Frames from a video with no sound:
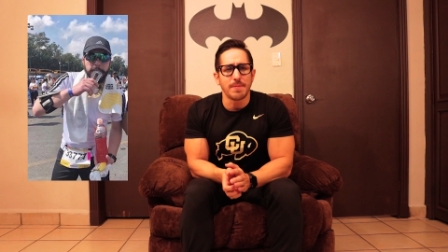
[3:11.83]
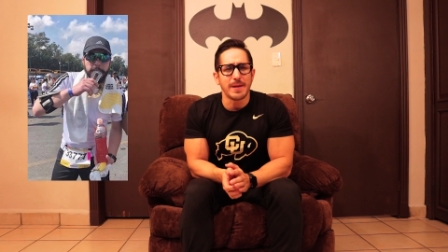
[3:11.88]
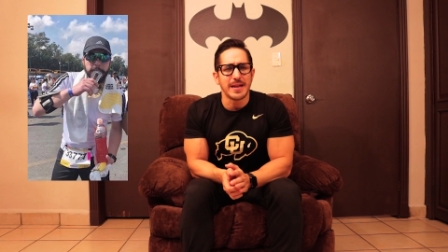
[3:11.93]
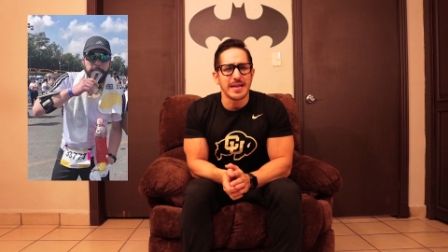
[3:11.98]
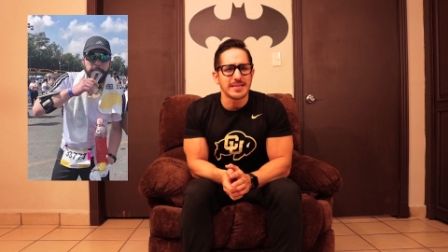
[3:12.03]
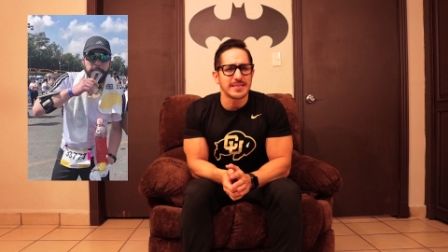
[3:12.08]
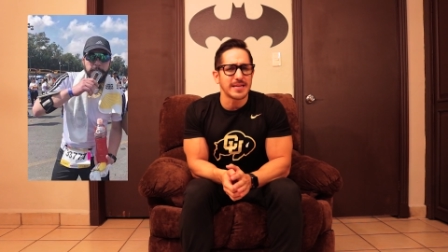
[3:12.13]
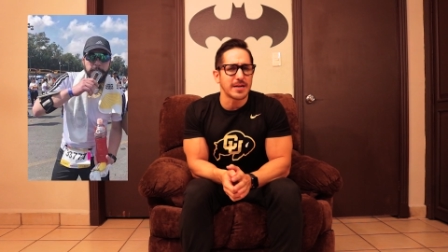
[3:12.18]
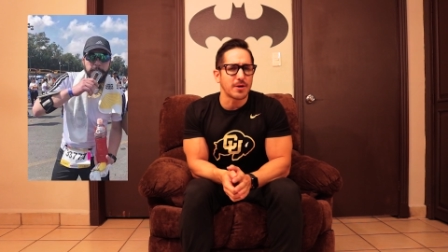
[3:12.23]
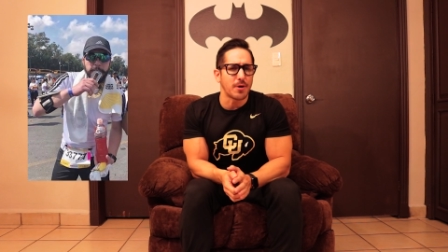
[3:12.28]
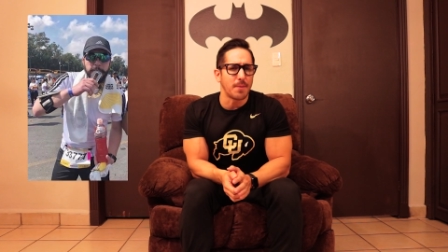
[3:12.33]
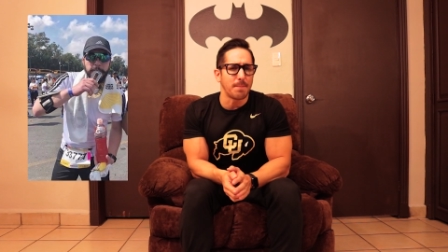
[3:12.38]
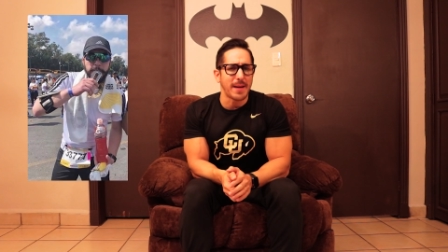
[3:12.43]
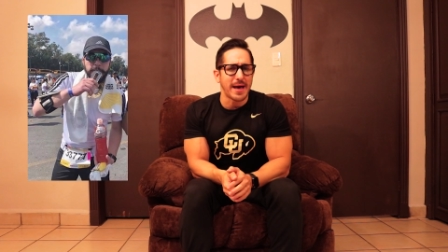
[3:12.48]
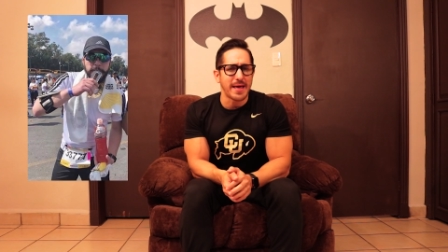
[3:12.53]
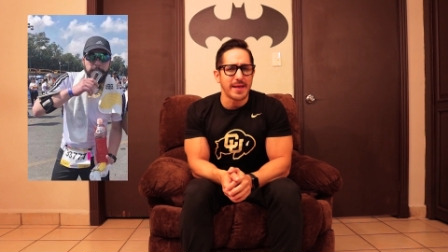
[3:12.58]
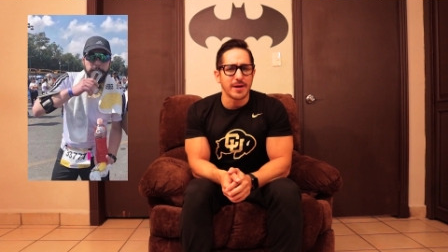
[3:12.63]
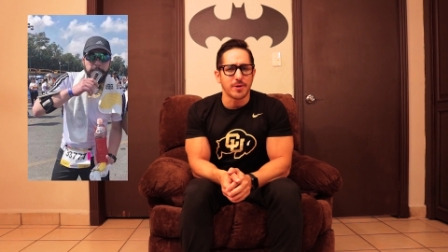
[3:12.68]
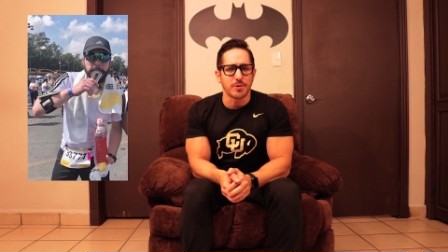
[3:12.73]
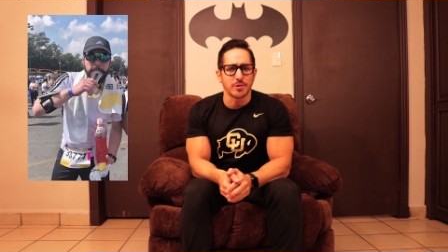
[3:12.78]
feliz al
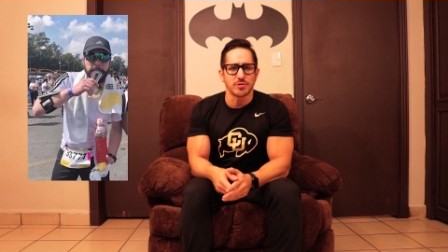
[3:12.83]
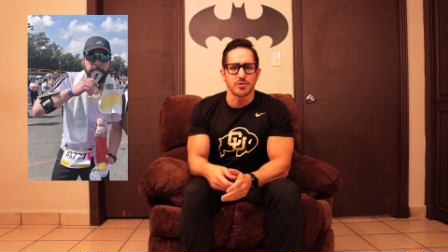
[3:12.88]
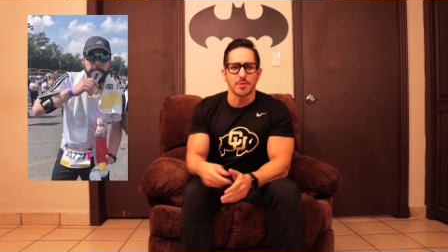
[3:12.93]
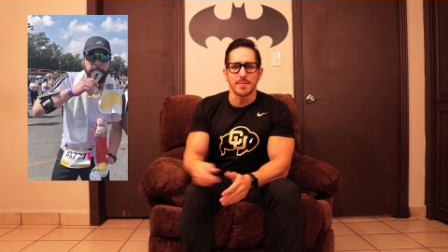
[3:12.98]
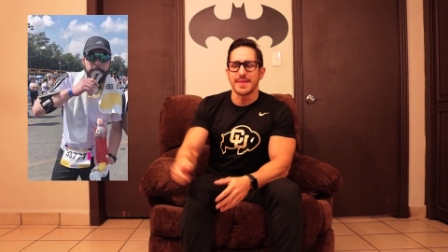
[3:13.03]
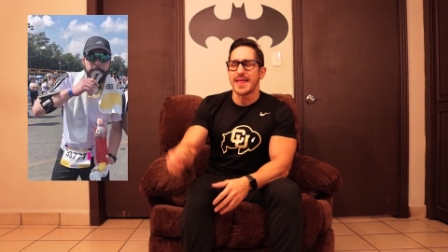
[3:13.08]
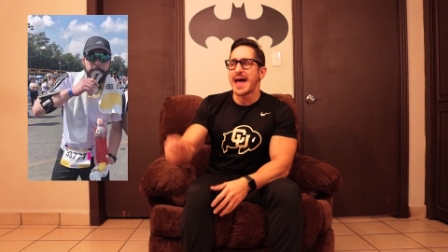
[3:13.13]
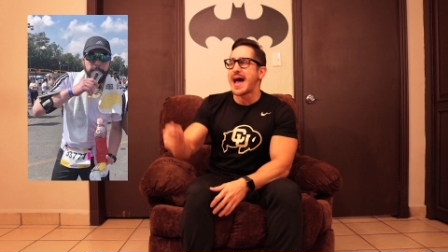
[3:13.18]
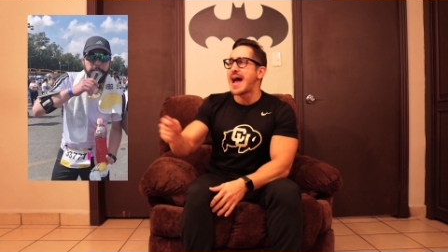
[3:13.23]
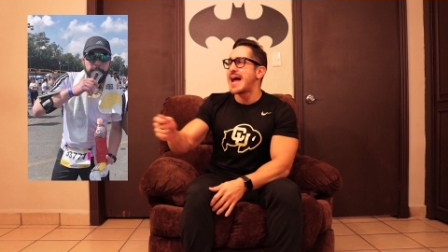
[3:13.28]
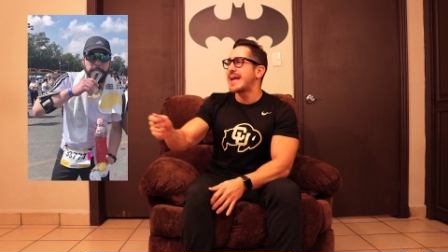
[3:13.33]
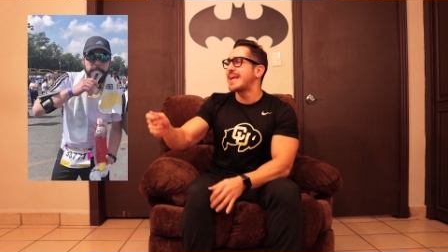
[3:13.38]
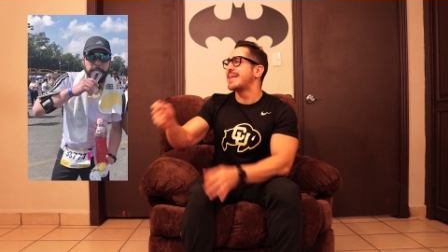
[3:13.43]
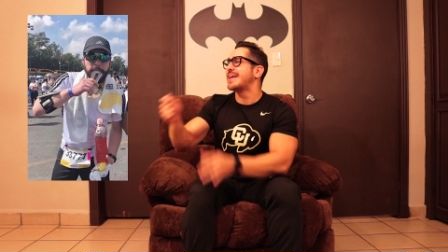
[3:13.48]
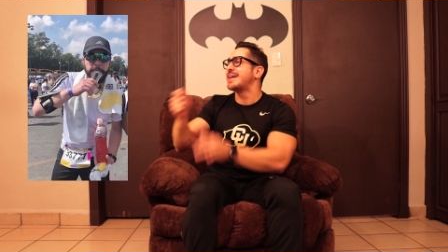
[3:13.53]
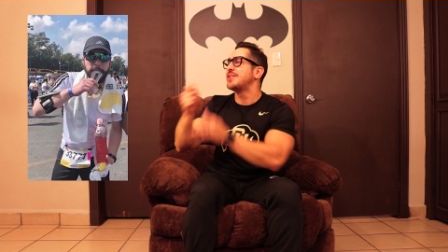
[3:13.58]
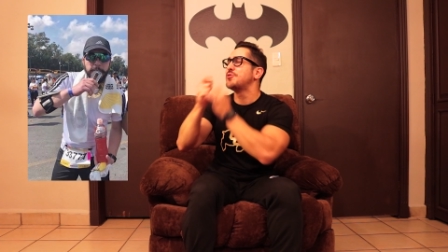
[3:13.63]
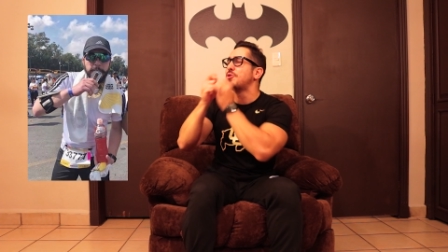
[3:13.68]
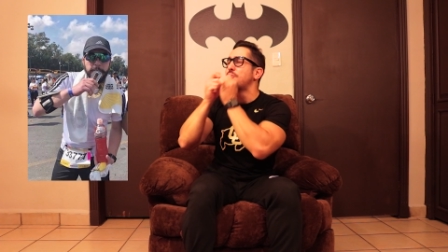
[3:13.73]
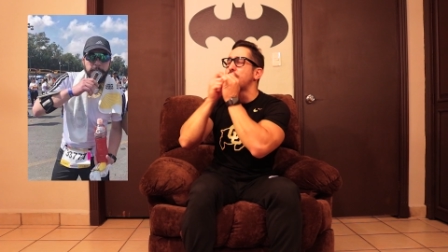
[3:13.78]
compadre con su medalla,
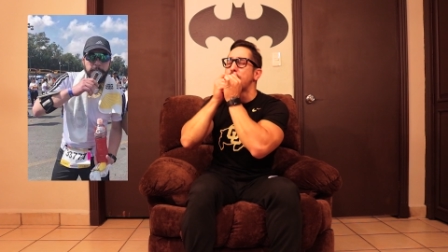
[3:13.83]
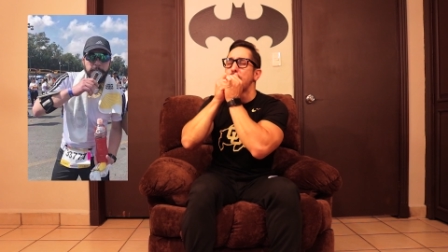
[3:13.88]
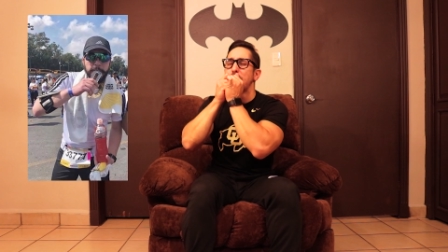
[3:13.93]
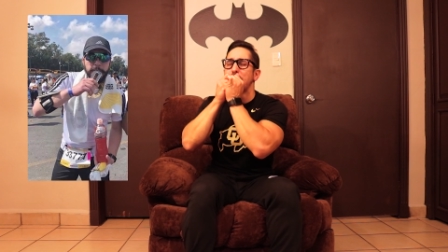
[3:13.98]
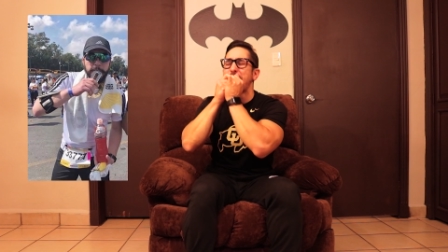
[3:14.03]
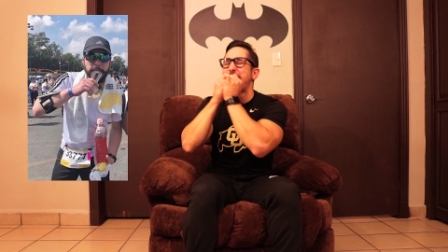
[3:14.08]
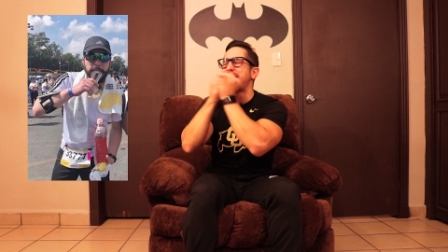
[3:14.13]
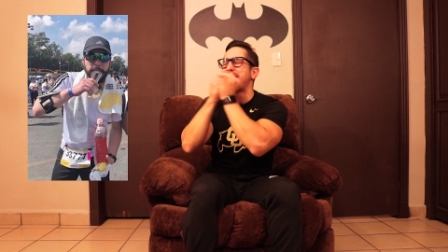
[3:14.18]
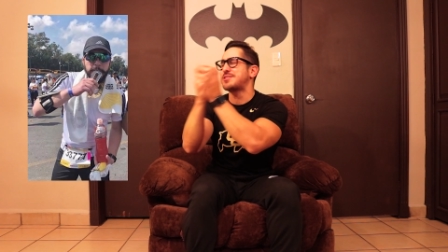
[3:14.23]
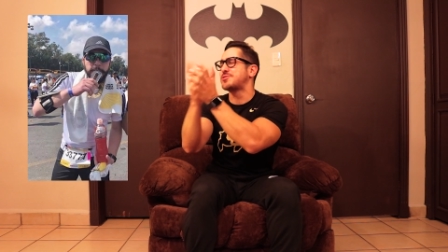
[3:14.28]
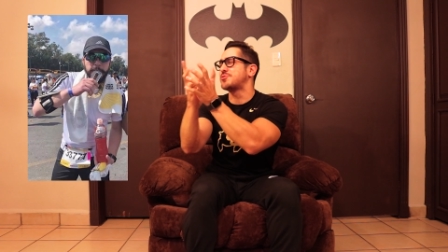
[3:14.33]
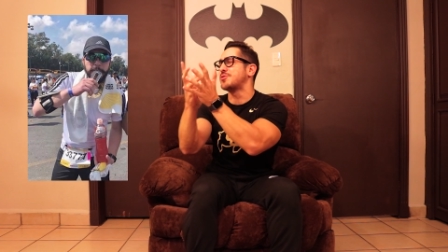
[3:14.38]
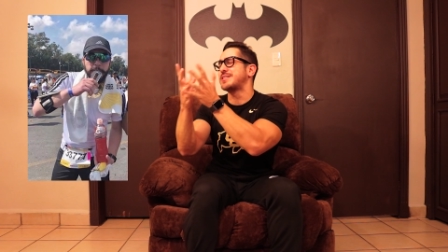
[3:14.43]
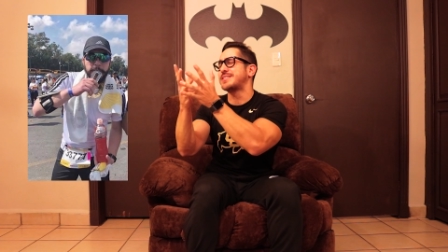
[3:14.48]
dándole un beso.